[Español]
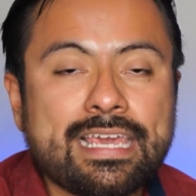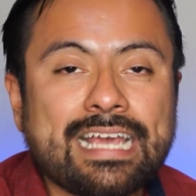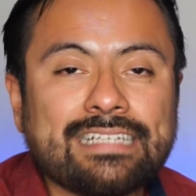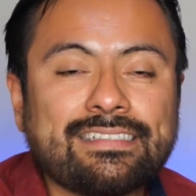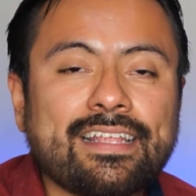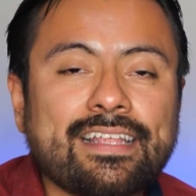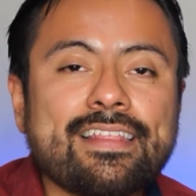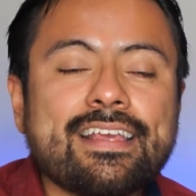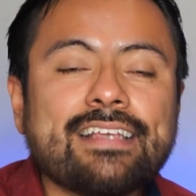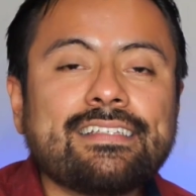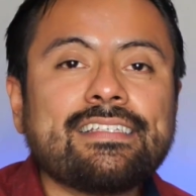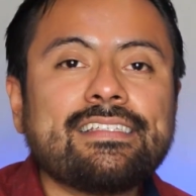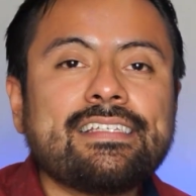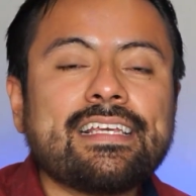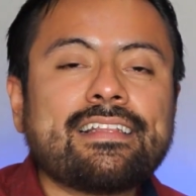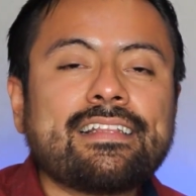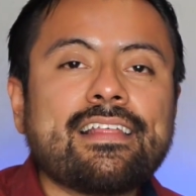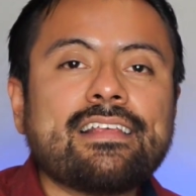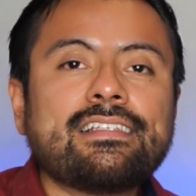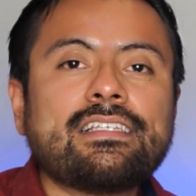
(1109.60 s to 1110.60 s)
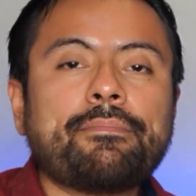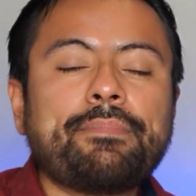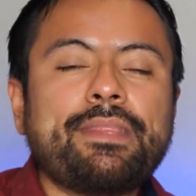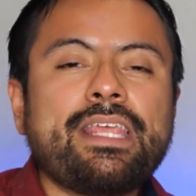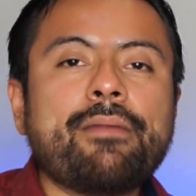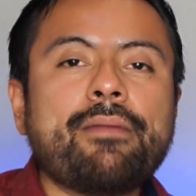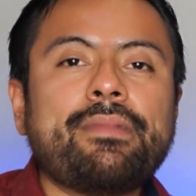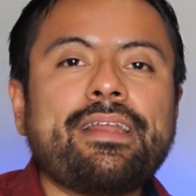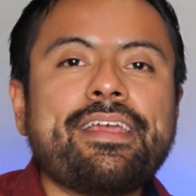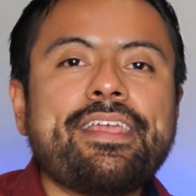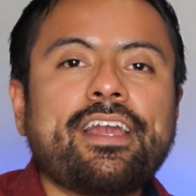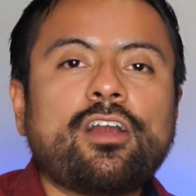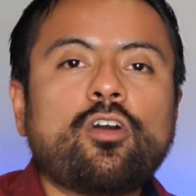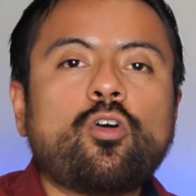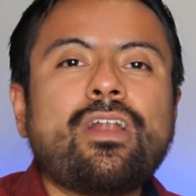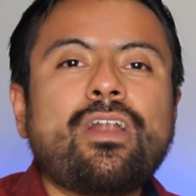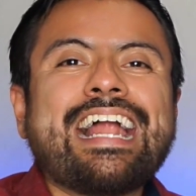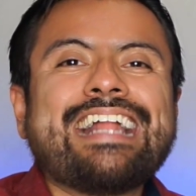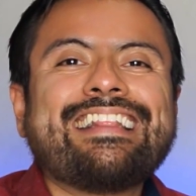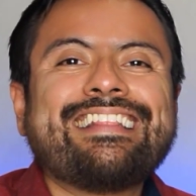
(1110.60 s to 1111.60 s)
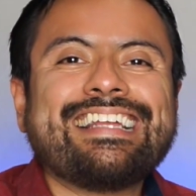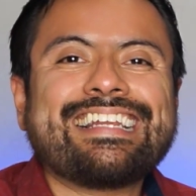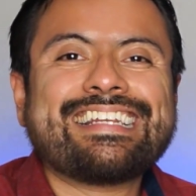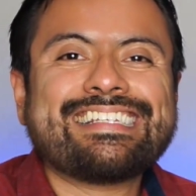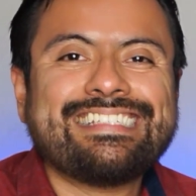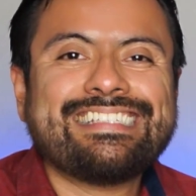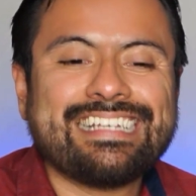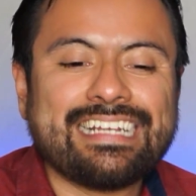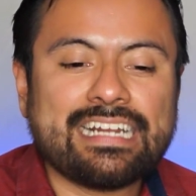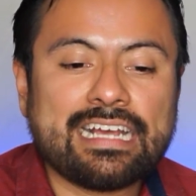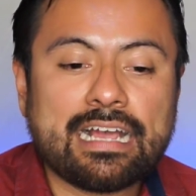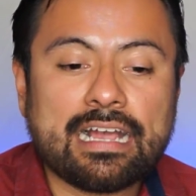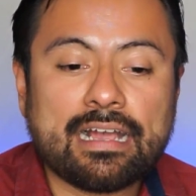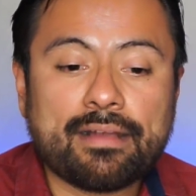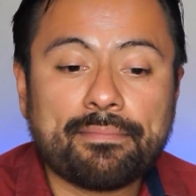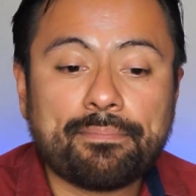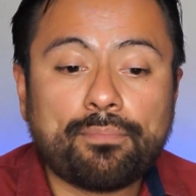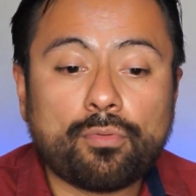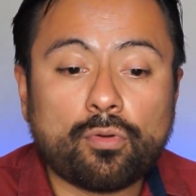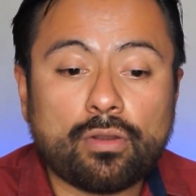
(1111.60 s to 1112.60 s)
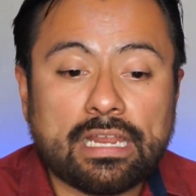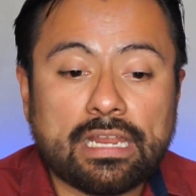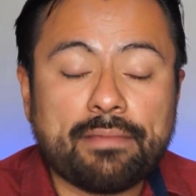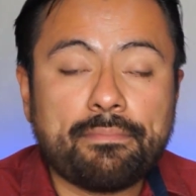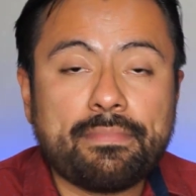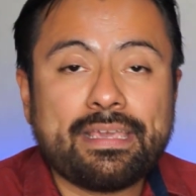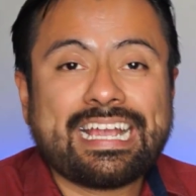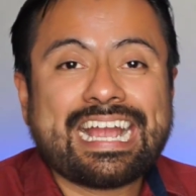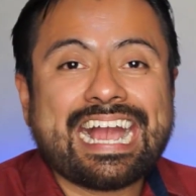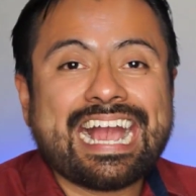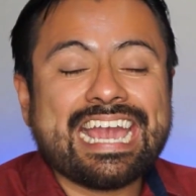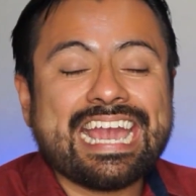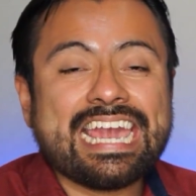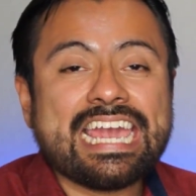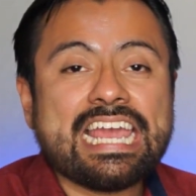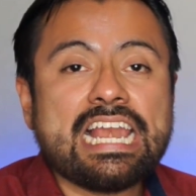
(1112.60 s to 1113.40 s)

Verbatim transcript: Y este 17 de septiembre llegó la tercera polémica.